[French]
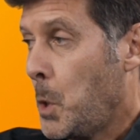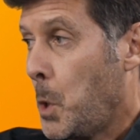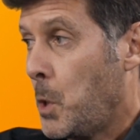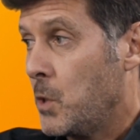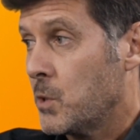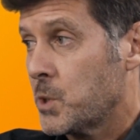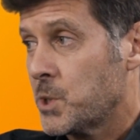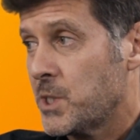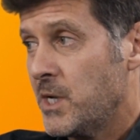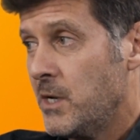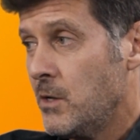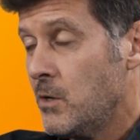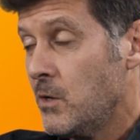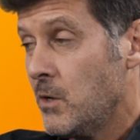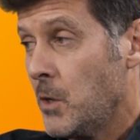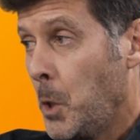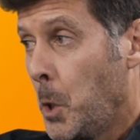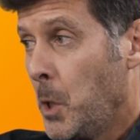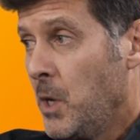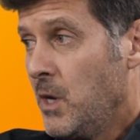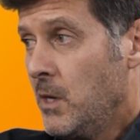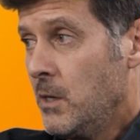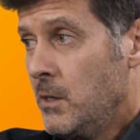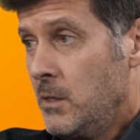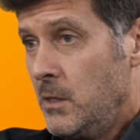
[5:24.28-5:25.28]
en chaleur.
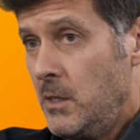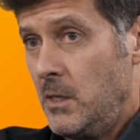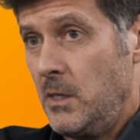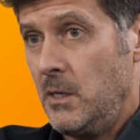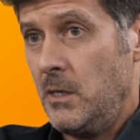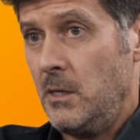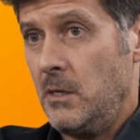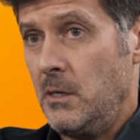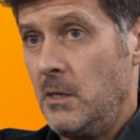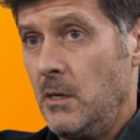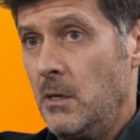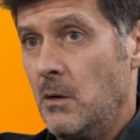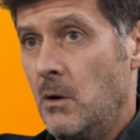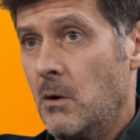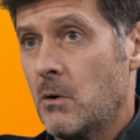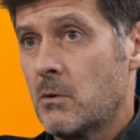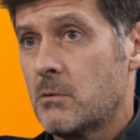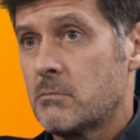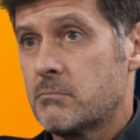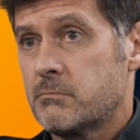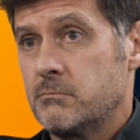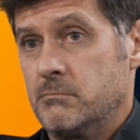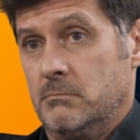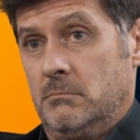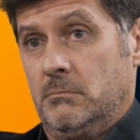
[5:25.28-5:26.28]
Et
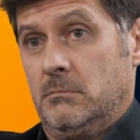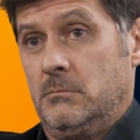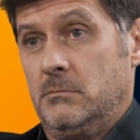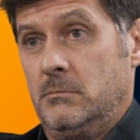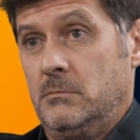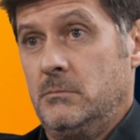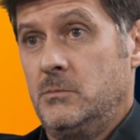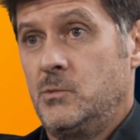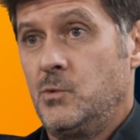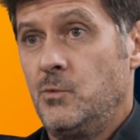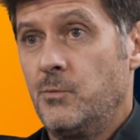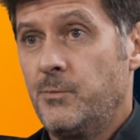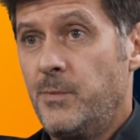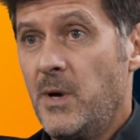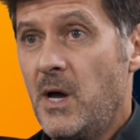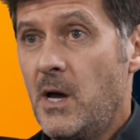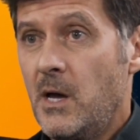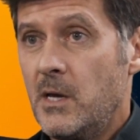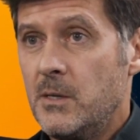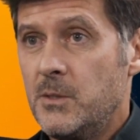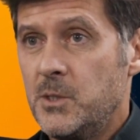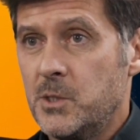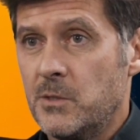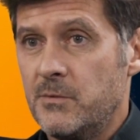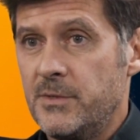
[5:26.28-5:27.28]
d'une part,
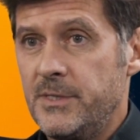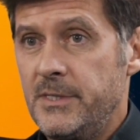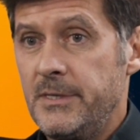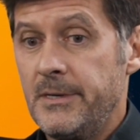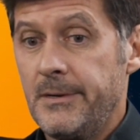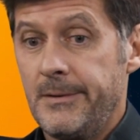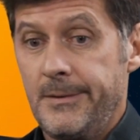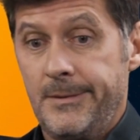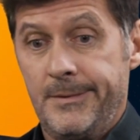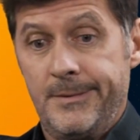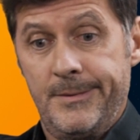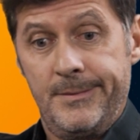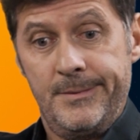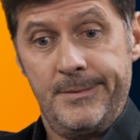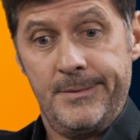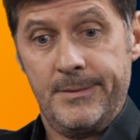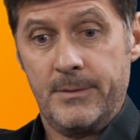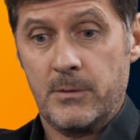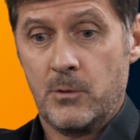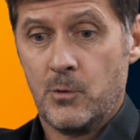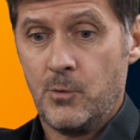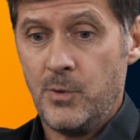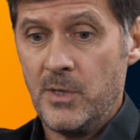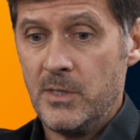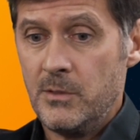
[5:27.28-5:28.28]
et j'ai envie de dire,
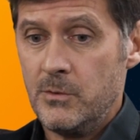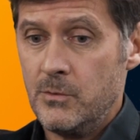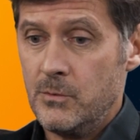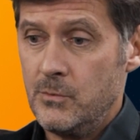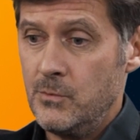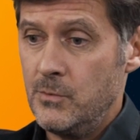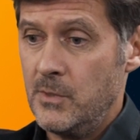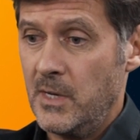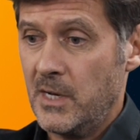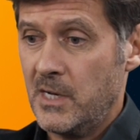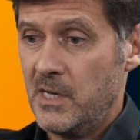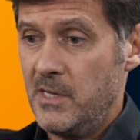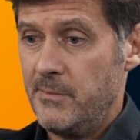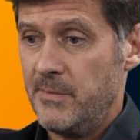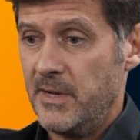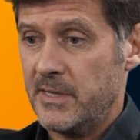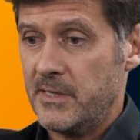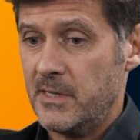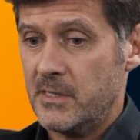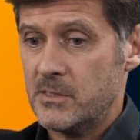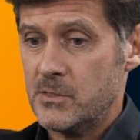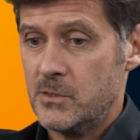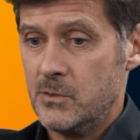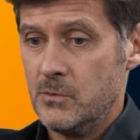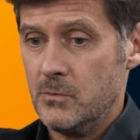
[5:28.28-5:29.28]
quid d'une
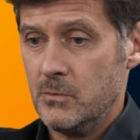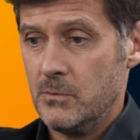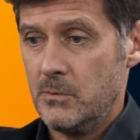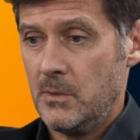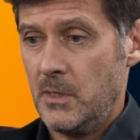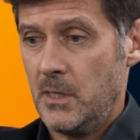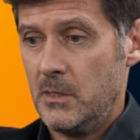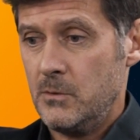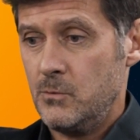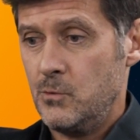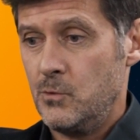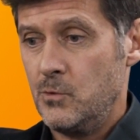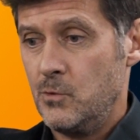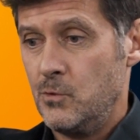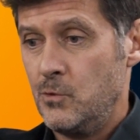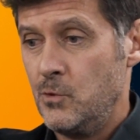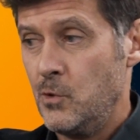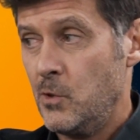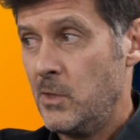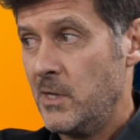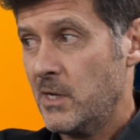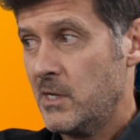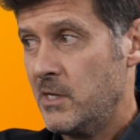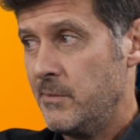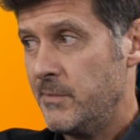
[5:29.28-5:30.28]
acclimatation et d'une
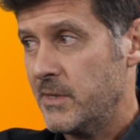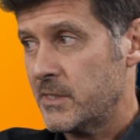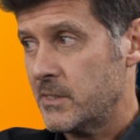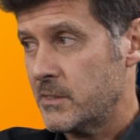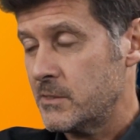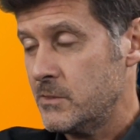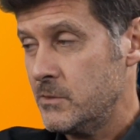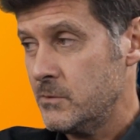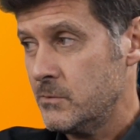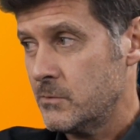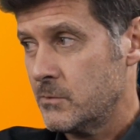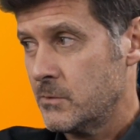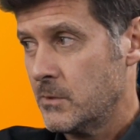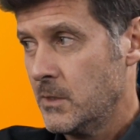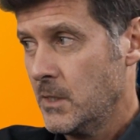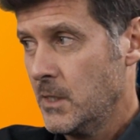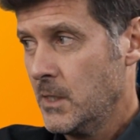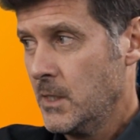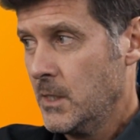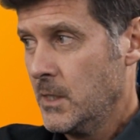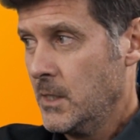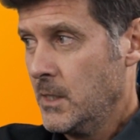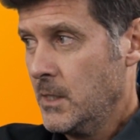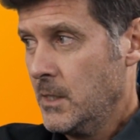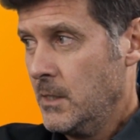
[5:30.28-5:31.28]
non-acclimatation
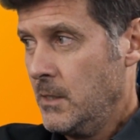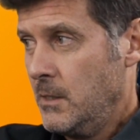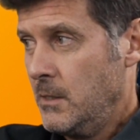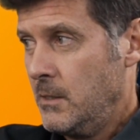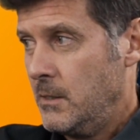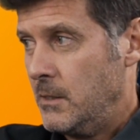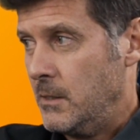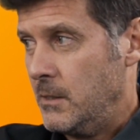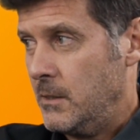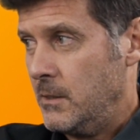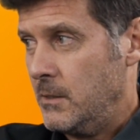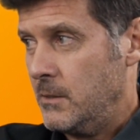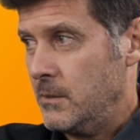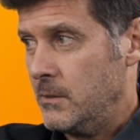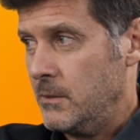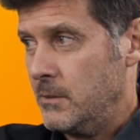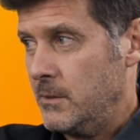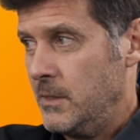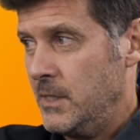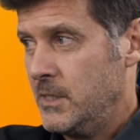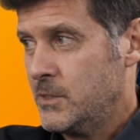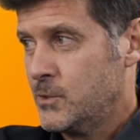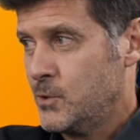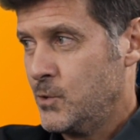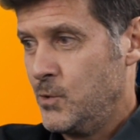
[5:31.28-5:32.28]

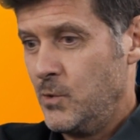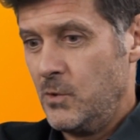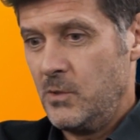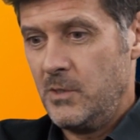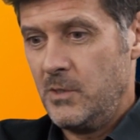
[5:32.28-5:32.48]
Est-ce que